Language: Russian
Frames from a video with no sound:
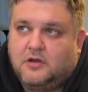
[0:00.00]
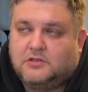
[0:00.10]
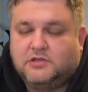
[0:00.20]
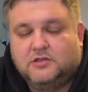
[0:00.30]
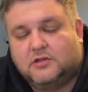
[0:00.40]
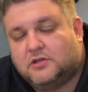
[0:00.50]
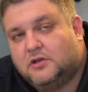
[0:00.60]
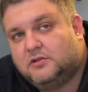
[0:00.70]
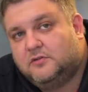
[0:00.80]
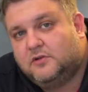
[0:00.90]
хотя нет.
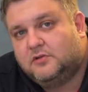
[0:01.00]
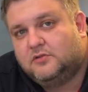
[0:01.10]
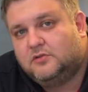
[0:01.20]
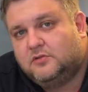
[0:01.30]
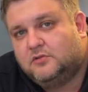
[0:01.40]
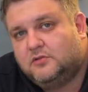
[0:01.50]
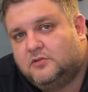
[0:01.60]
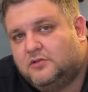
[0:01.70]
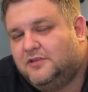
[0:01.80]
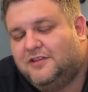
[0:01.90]
Или 200?
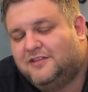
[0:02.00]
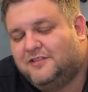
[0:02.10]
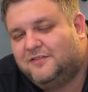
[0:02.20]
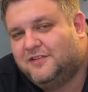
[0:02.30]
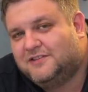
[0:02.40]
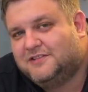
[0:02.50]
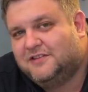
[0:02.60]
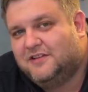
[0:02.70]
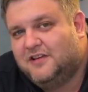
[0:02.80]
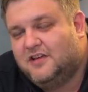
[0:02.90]
Не, не 200.
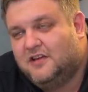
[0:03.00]
Mm?